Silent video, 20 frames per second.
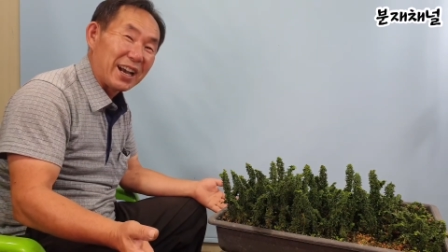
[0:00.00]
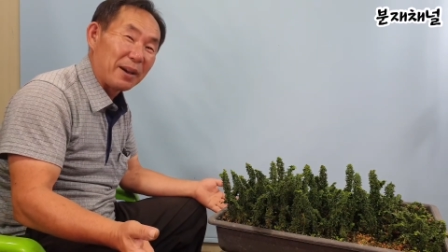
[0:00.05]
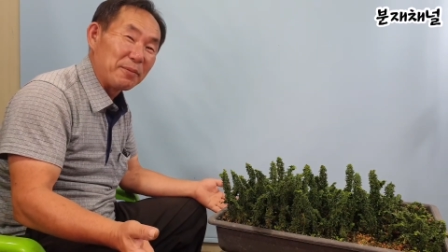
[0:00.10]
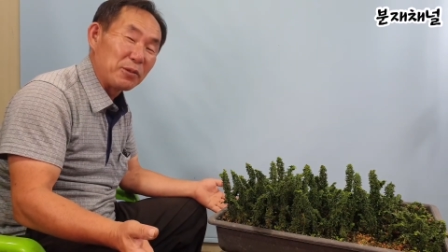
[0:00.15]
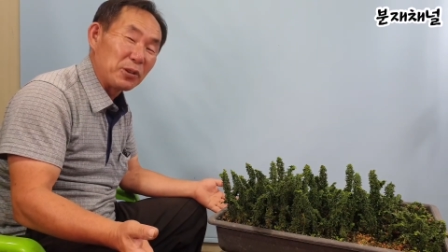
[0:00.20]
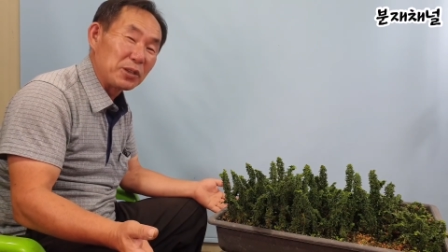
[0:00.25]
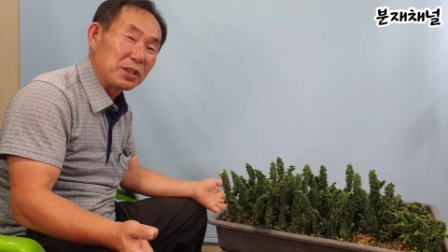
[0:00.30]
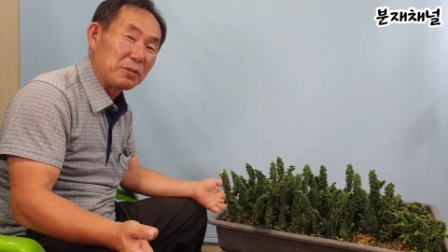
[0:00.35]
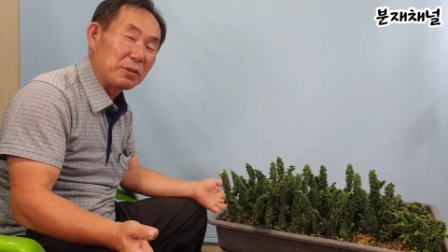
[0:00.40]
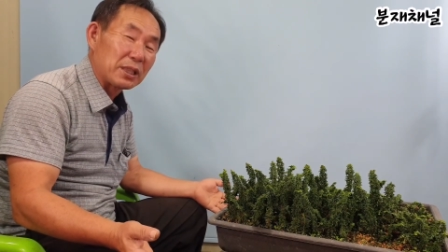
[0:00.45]

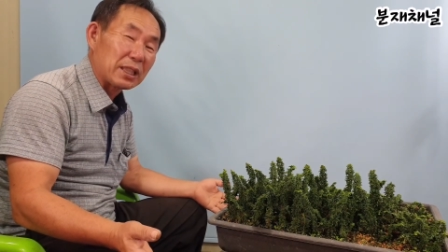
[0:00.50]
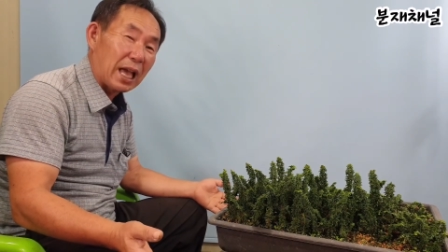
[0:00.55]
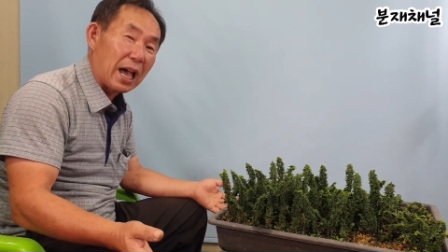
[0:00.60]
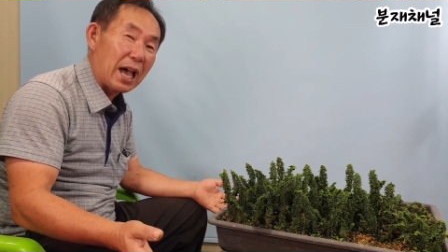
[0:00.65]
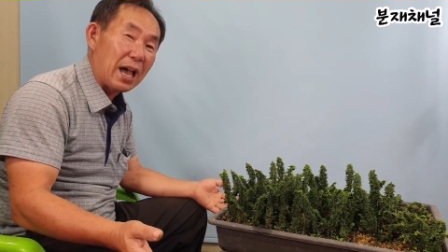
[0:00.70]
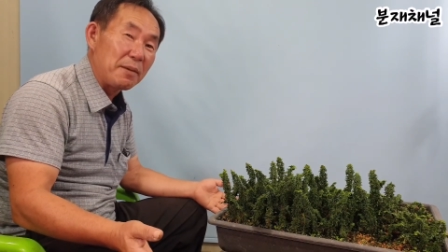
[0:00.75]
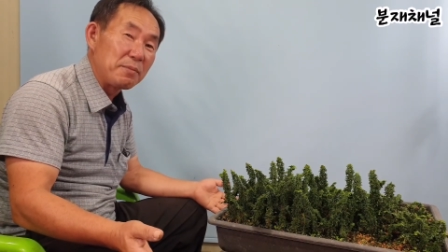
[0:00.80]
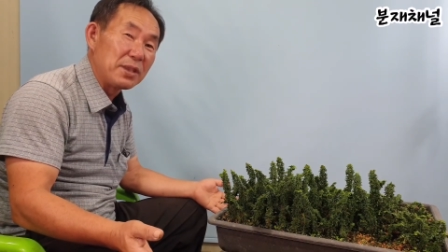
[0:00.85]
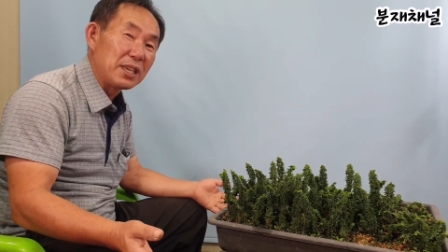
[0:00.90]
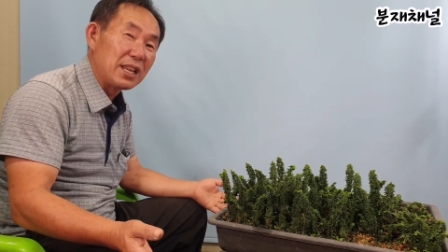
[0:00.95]
감독님이
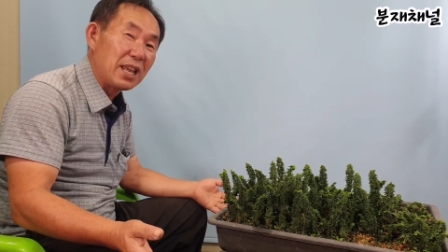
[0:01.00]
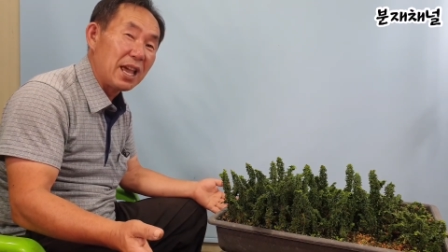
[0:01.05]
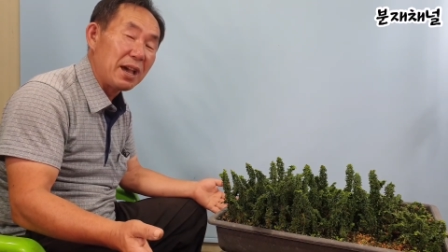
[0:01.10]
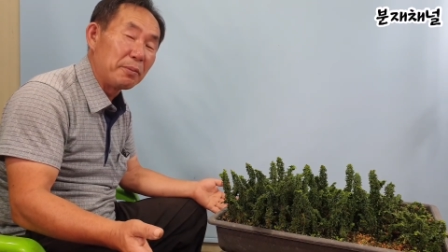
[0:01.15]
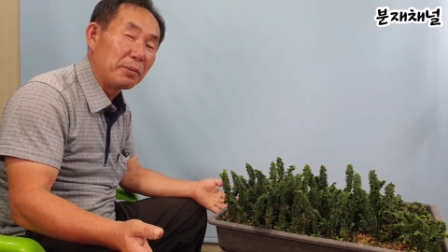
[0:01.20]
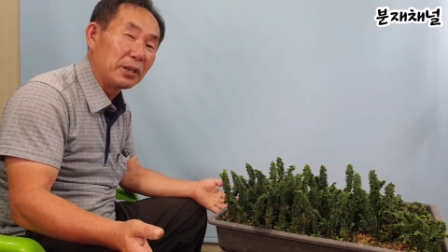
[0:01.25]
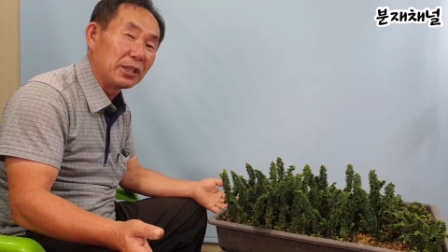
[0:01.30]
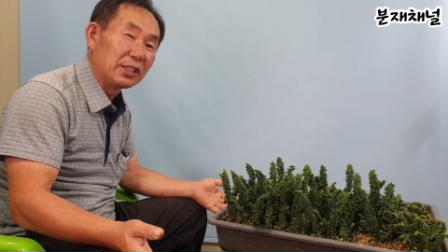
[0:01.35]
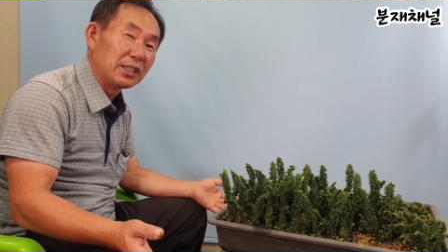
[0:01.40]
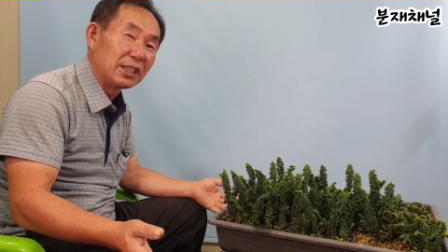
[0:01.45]
다 미리
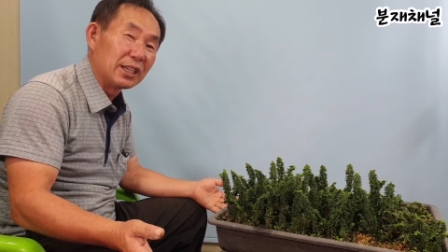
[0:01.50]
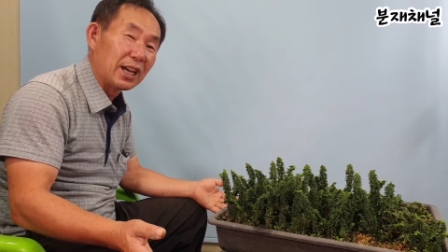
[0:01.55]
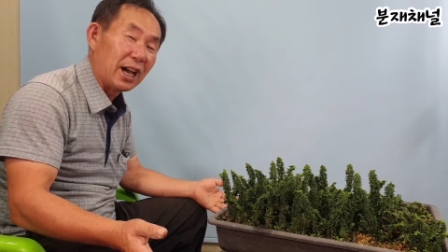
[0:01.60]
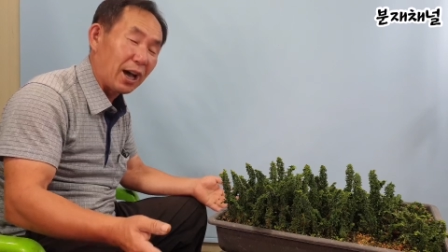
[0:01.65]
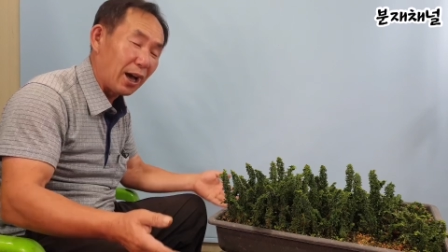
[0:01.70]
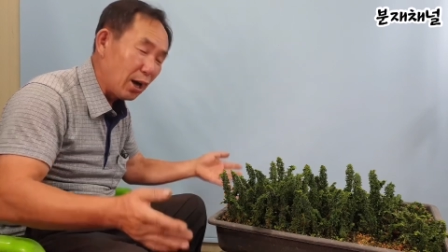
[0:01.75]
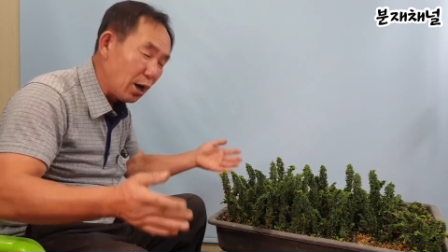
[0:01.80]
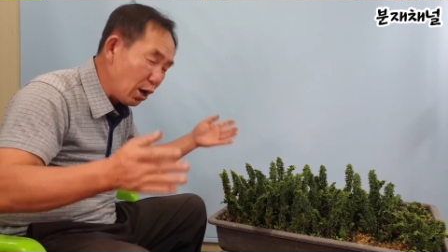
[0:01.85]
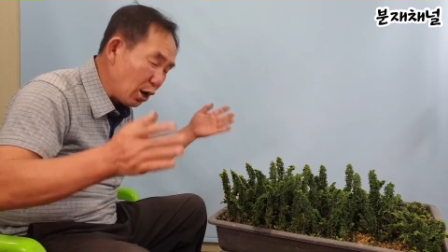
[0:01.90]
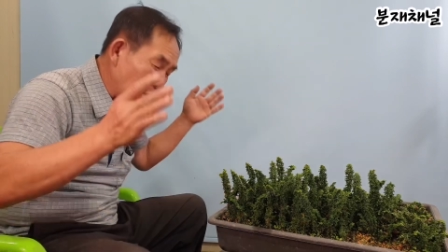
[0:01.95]

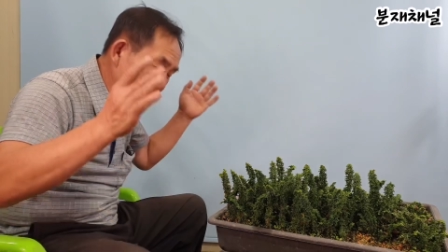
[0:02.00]
해버리니까